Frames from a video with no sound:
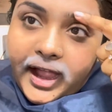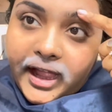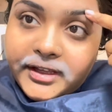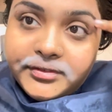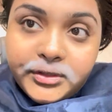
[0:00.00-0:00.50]

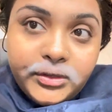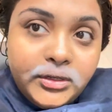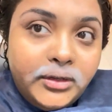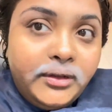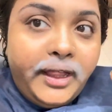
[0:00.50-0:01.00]
আইব্রো
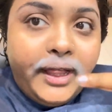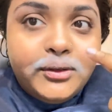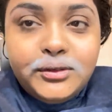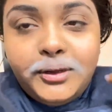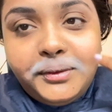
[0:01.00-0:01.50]
হলো
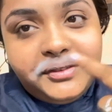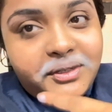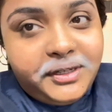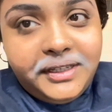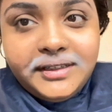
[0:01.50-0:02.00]
এখন হবে
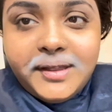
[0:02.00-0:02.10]
থ্রেডিং